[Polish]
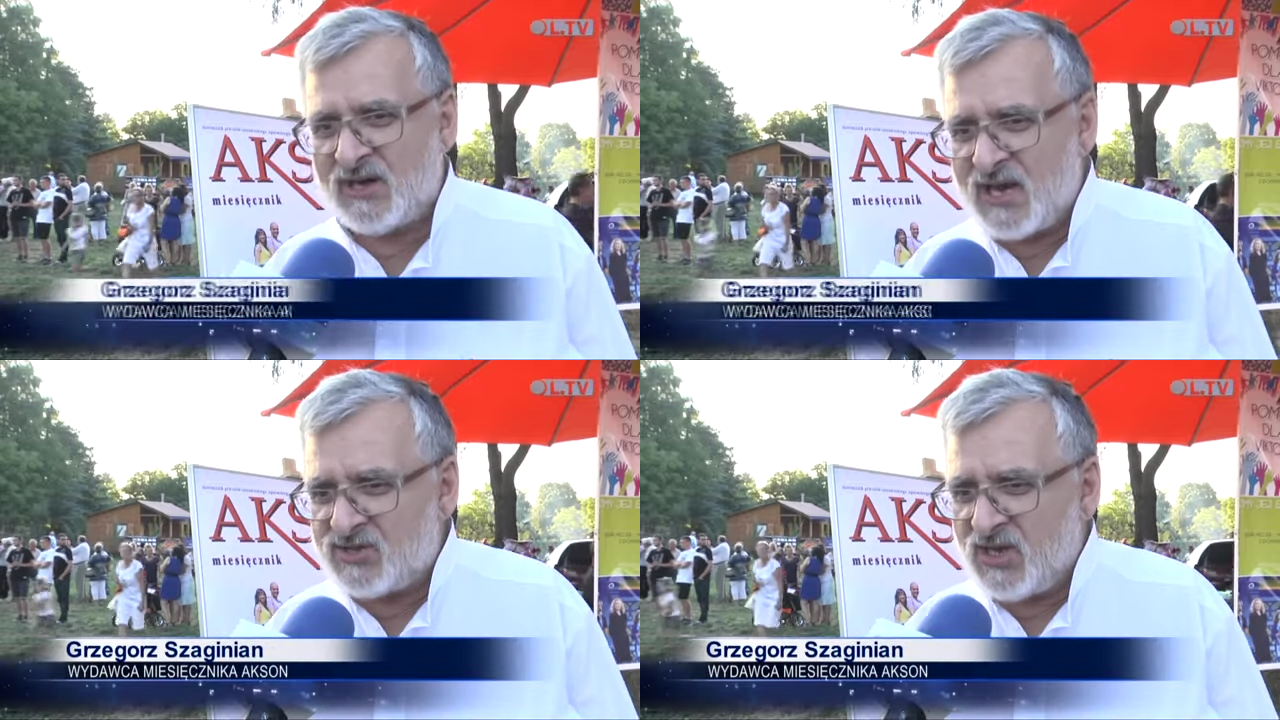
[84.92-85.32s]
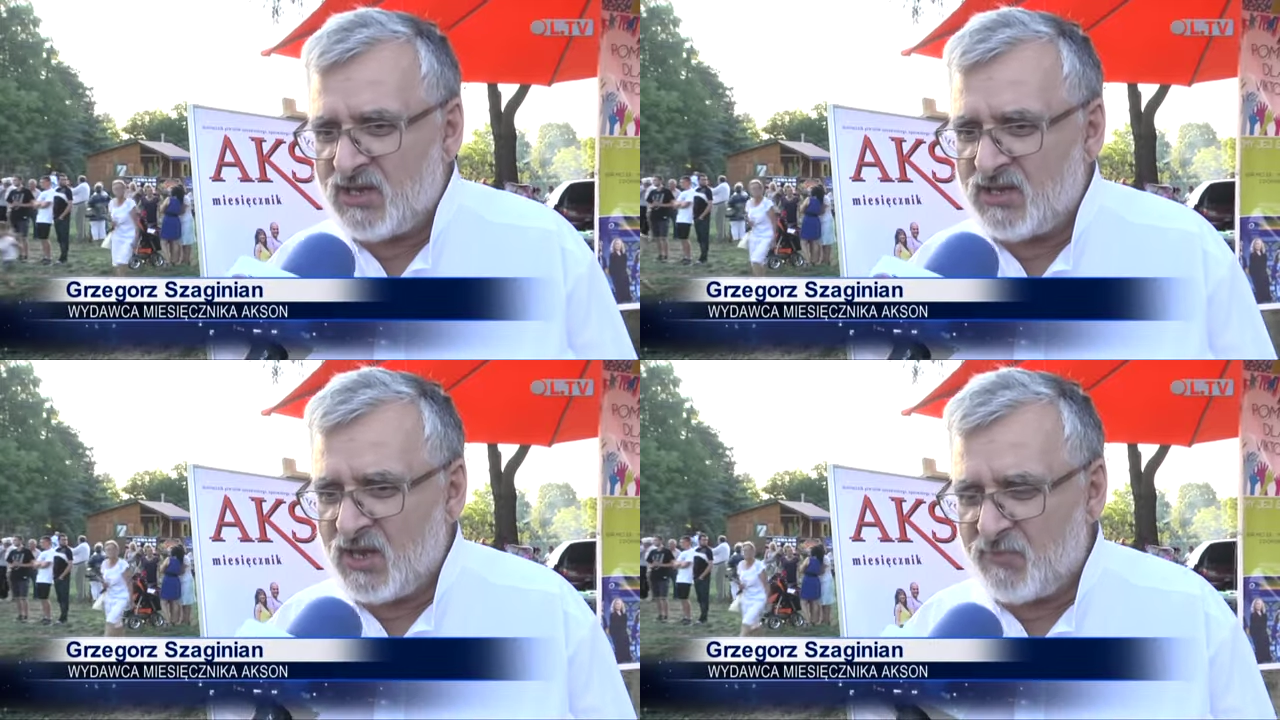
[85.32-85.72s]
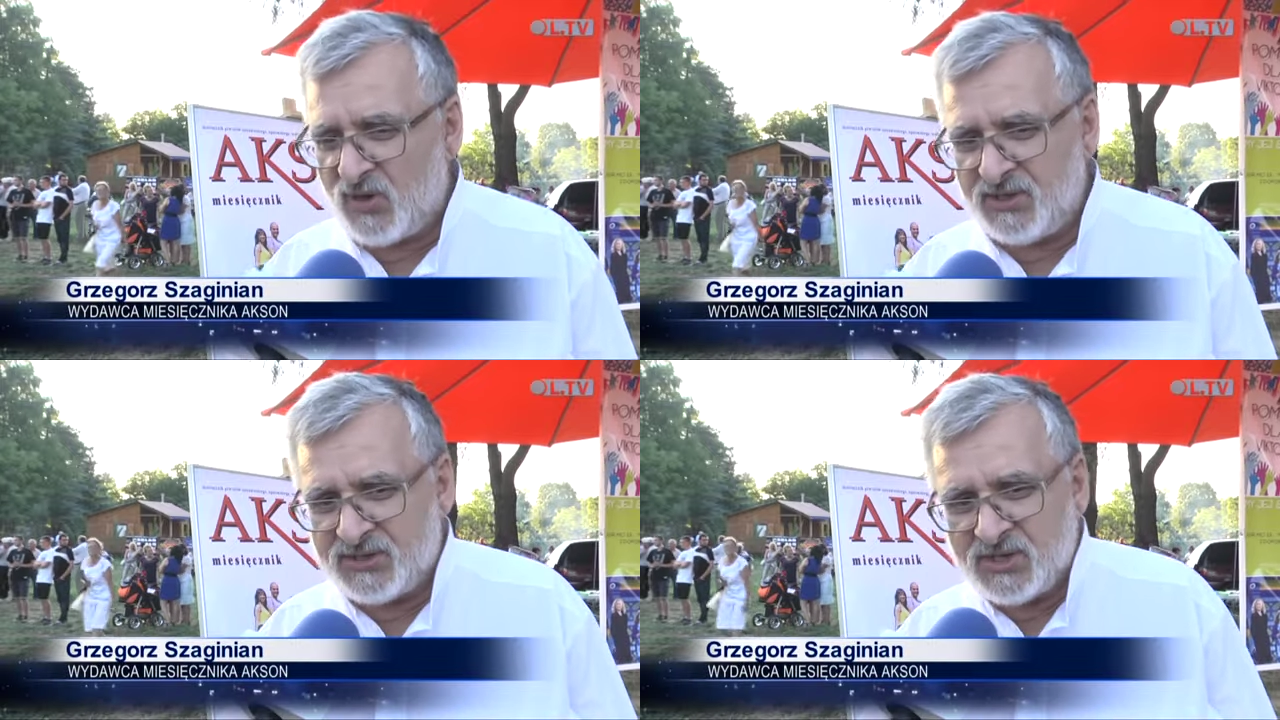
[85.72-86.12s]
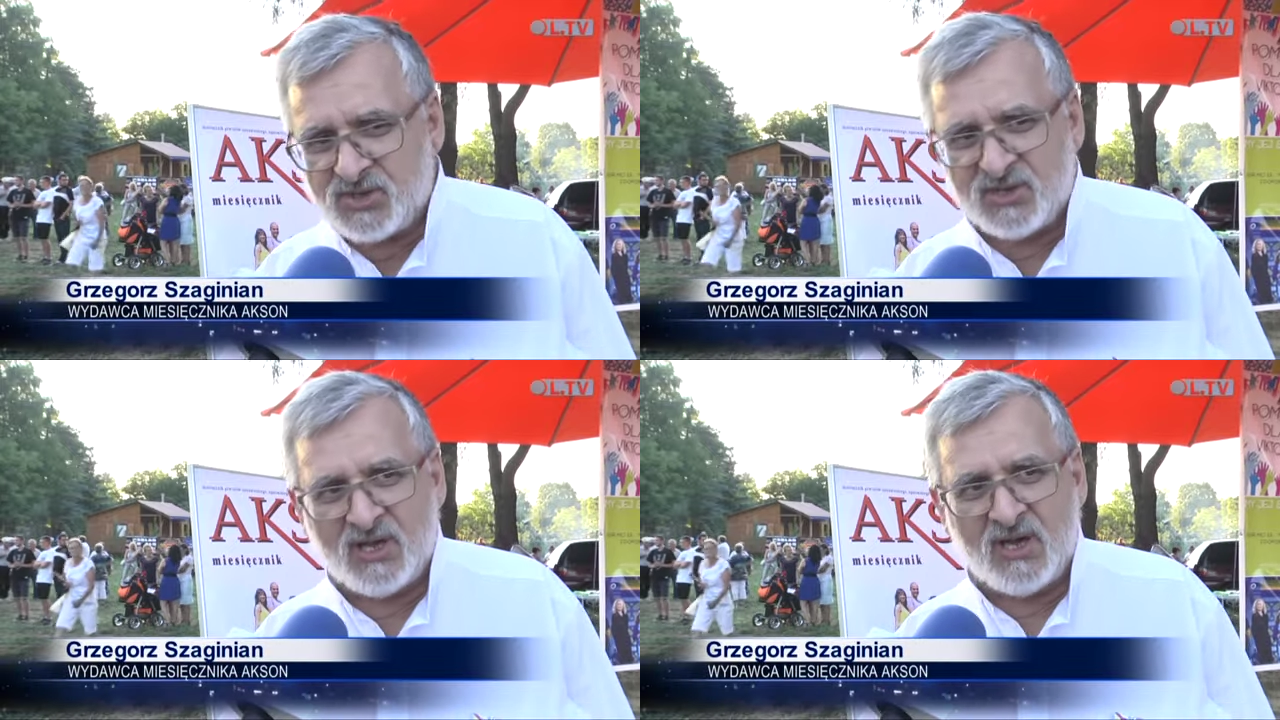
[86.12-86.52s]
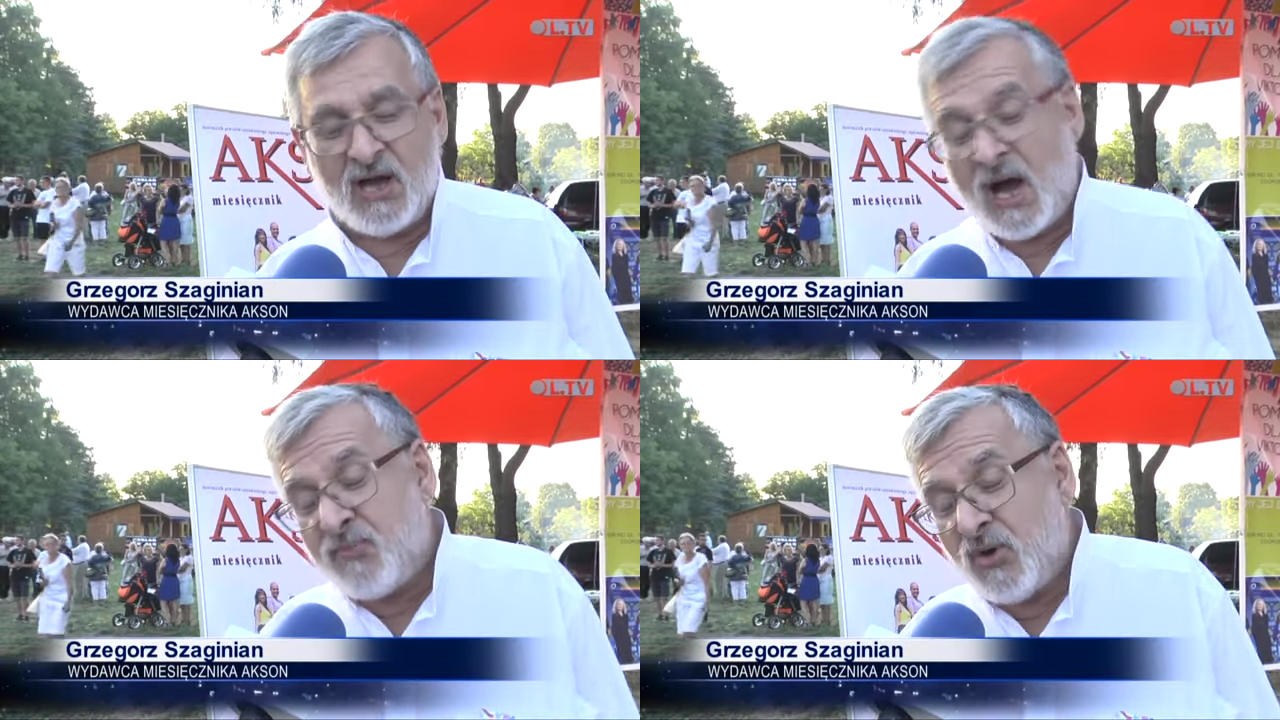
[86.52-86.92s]
raczej niepolityczne,
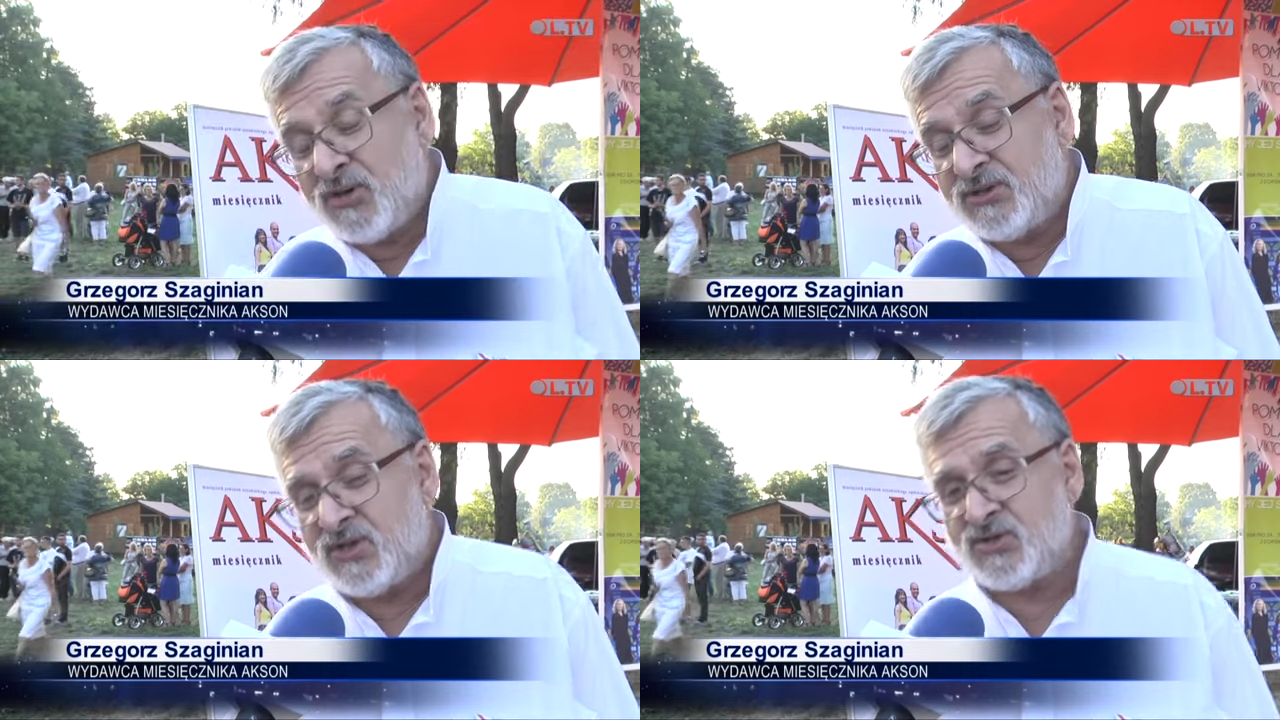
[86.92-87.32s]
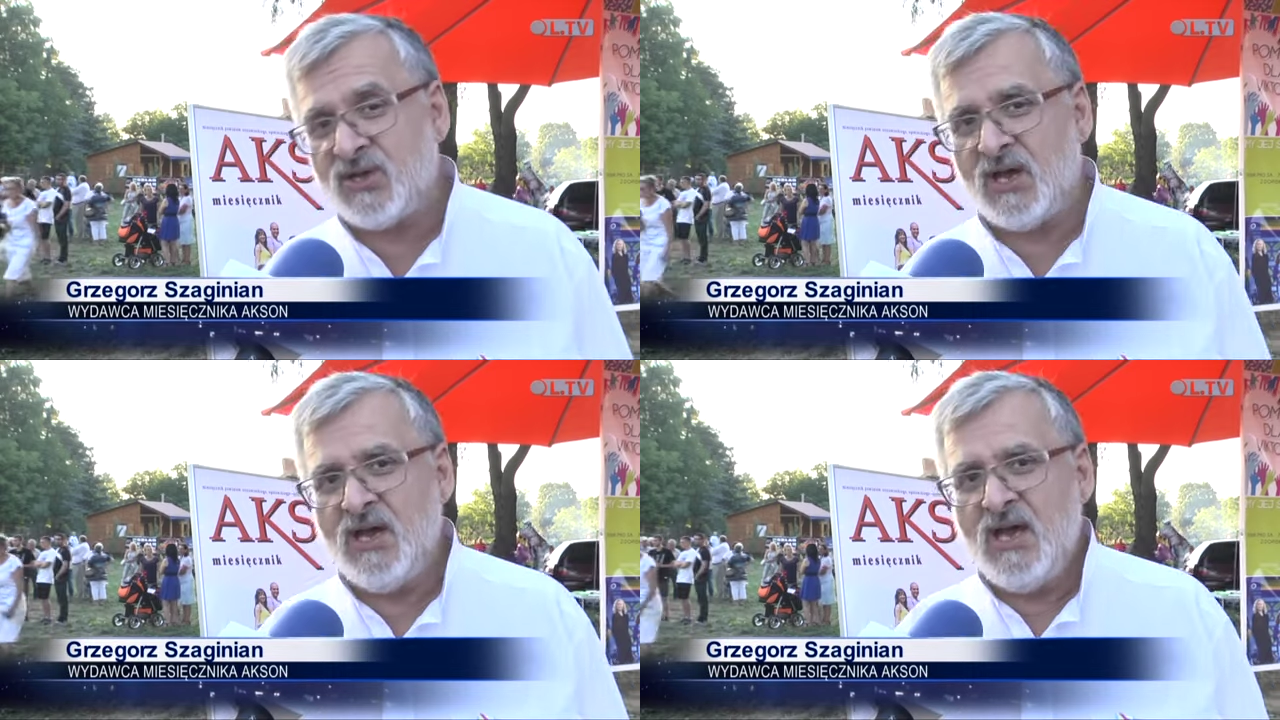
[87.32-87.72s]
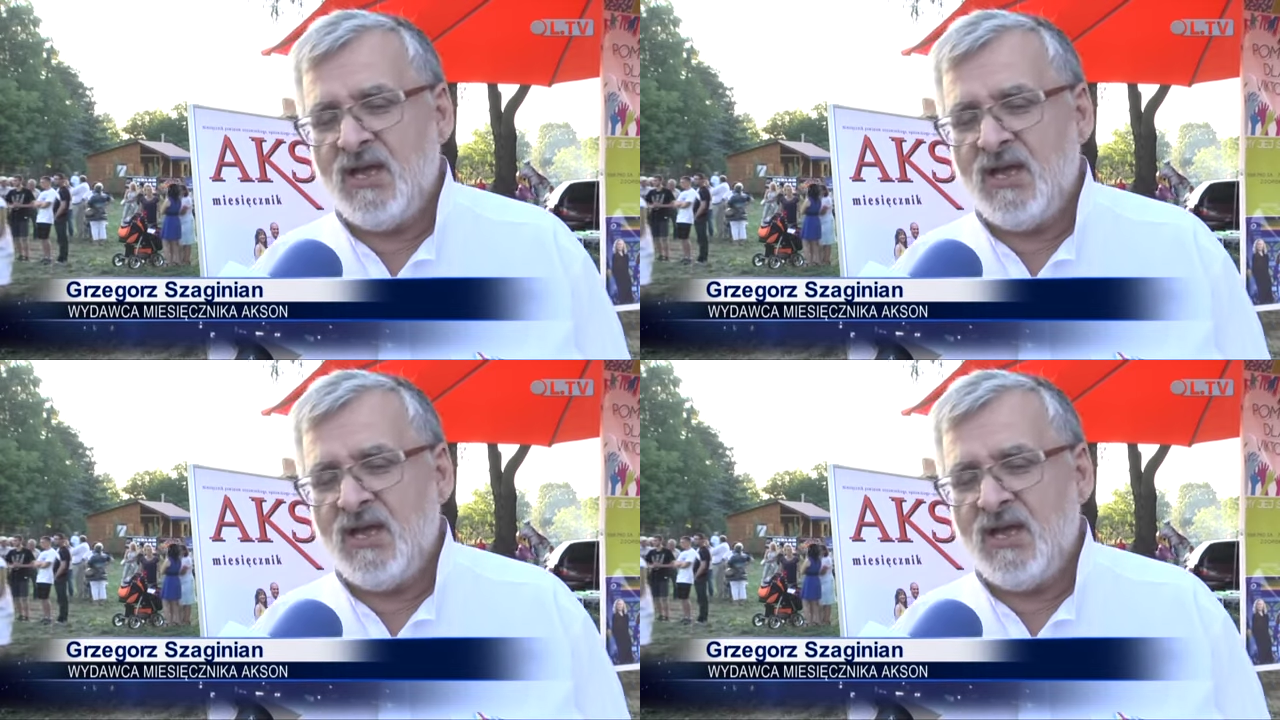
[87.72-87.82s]
apolityczne. a polityczne.